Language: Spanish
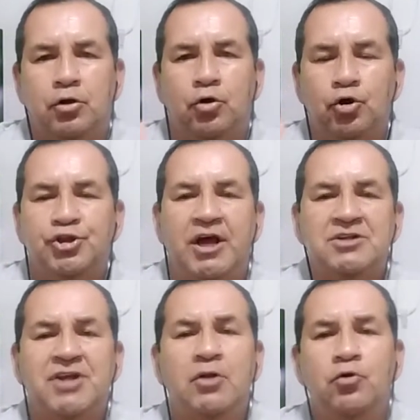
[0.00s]

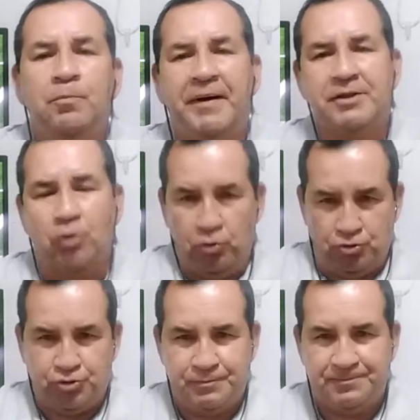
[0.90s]
Cordial saludo para
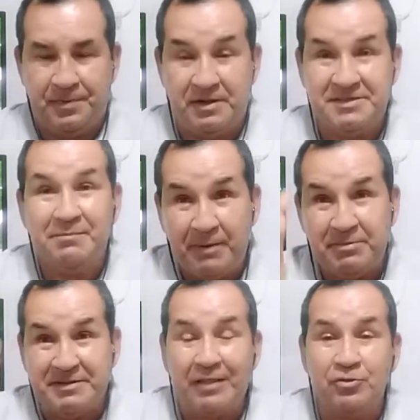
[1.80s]
todos. Siempre
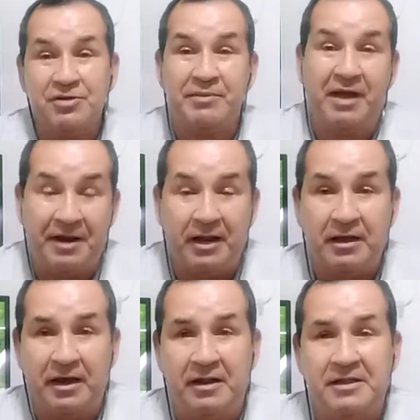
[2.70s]
invitándolos a mi canal,
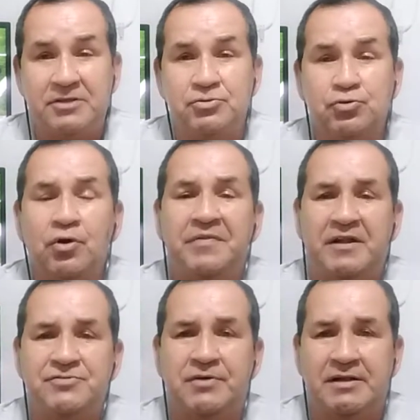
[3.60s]
el canal de YouTube de
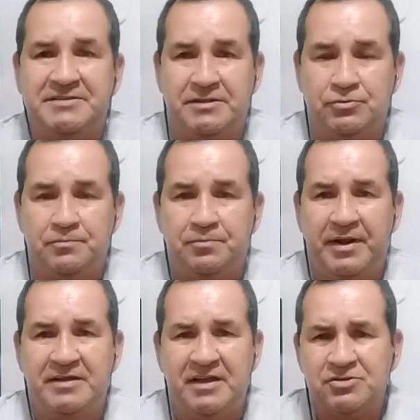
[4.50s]
Nelson Calceto,
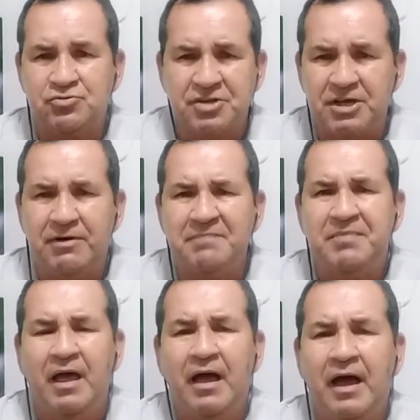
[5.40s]
para que se suscriban
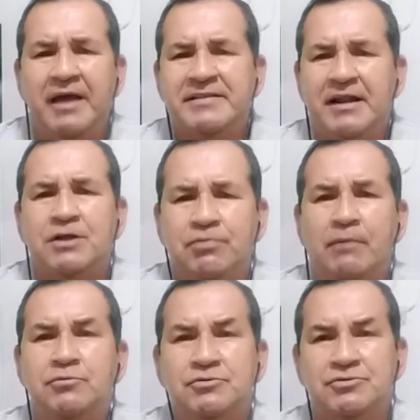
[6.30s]
e
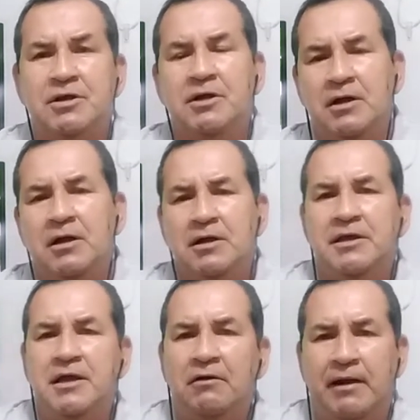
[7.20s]
interactuamos
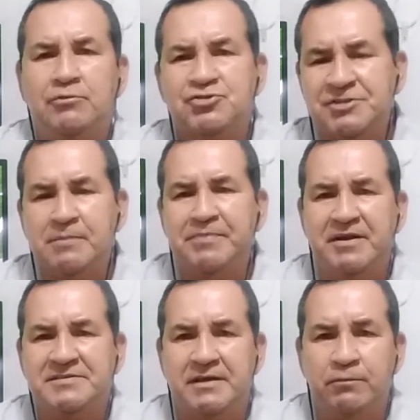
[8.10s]
y hablamos siempre
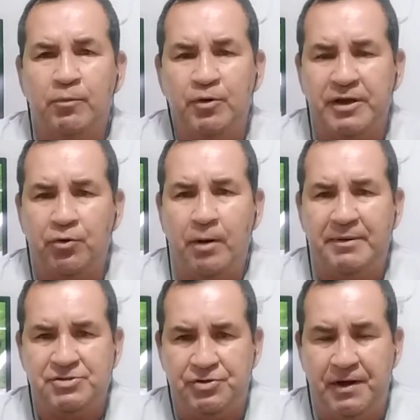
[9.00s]
de este fútbol que nos
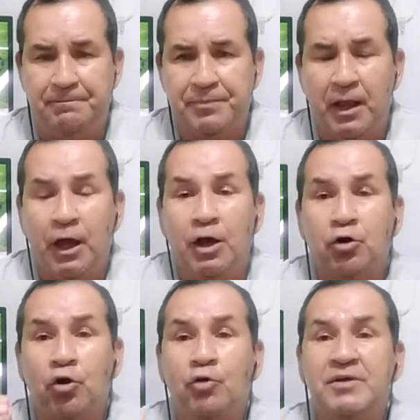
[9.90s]
apasiona.
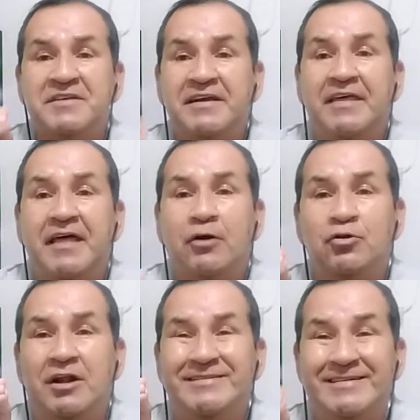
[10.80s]
Colombia se queda
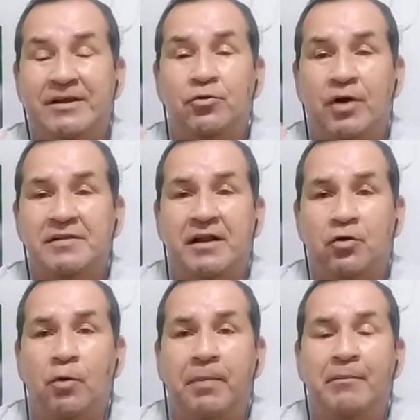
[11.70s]
con el tercer lugar de la
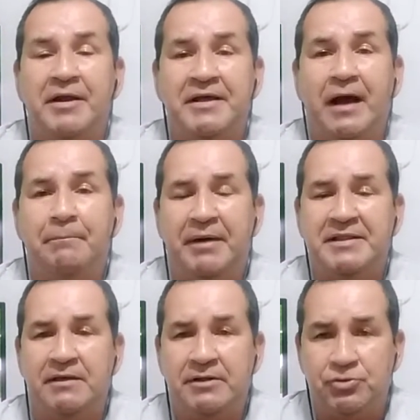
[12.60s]
Copa América
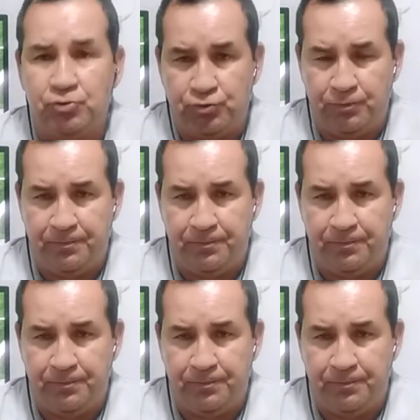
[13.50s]
2021.